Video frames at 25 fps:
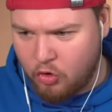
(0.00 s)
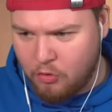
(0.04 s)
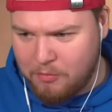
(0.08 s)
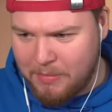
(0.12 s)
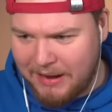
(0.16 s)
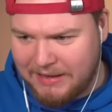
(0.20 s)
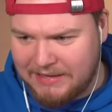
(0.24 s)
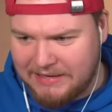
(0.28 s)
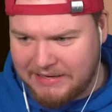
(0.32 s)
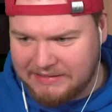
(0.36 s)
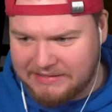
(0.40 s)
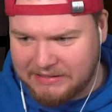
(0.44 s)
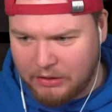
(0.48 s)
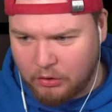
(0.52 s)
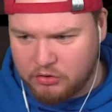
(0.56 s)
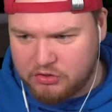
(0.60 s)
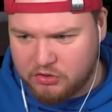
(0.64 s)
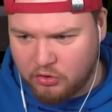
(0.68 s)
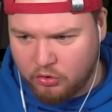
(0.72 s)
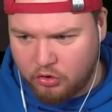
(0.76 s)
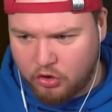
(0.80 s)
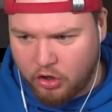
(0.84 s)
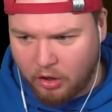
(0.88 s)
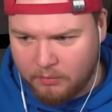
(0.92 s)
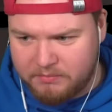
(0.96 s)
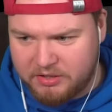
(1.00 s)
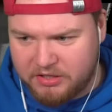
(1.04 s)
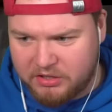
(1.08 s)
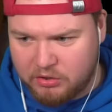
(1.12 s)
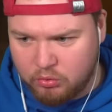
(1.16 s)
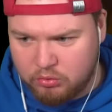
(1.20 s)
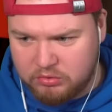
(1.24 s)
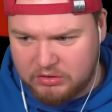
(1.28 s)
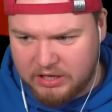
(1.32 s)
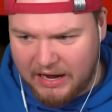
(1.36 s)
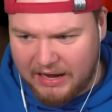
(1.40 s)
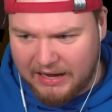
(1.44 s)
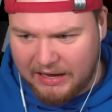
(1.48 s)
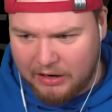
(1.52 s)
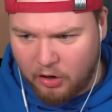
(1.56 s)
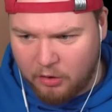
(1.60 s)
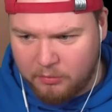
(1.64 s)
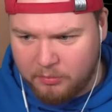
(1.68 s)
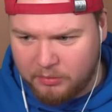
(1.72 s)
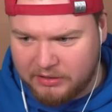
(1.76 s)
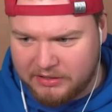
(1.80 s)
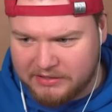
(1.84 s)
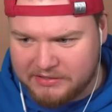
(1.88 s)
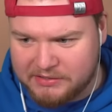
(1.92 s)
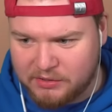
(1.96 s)
Guck mal, hier ist auch so ein
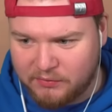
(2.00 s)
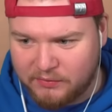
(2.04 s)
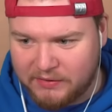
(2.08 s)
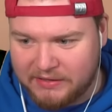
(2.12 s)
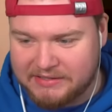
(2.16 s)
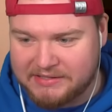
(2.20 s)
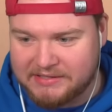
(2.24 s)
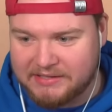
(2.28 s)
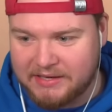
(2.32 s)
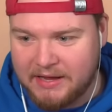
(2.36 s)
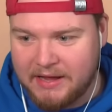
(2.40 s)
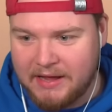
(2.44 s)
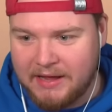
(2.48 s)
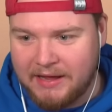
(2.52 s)
Computerraum oder sowas.